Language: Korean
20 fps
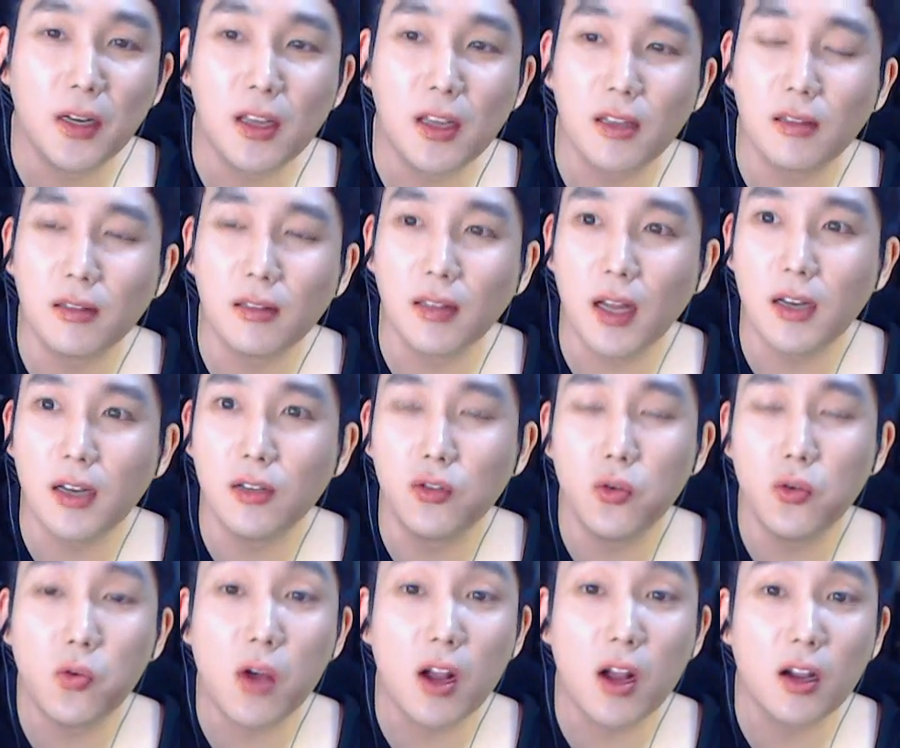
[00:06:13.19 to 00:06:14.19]
이렇게
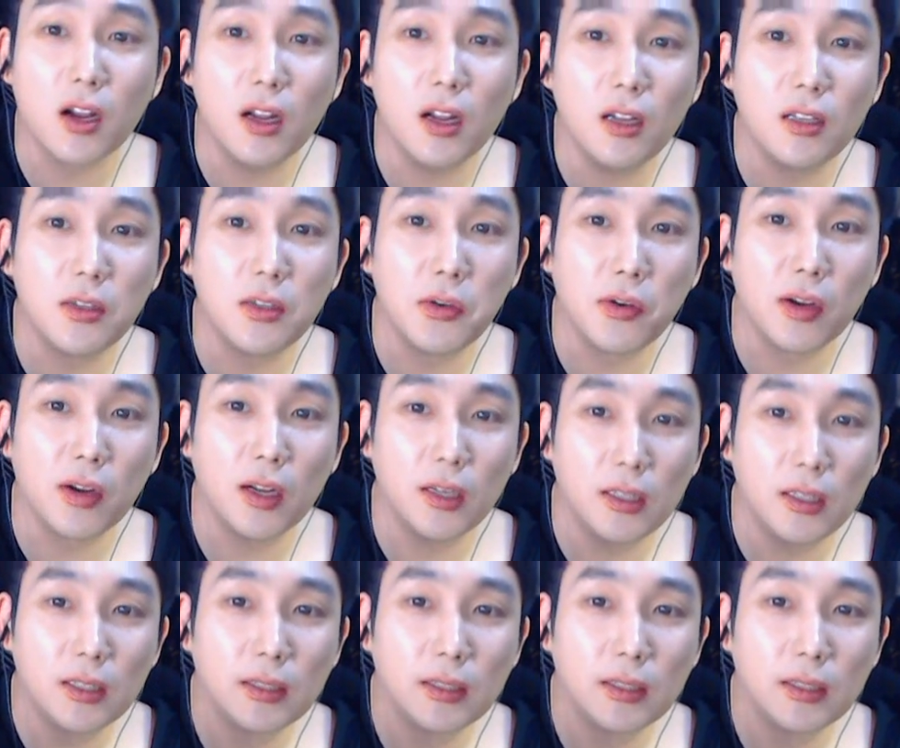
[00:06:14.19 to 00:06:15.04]
나를 욕할까? 그녀가.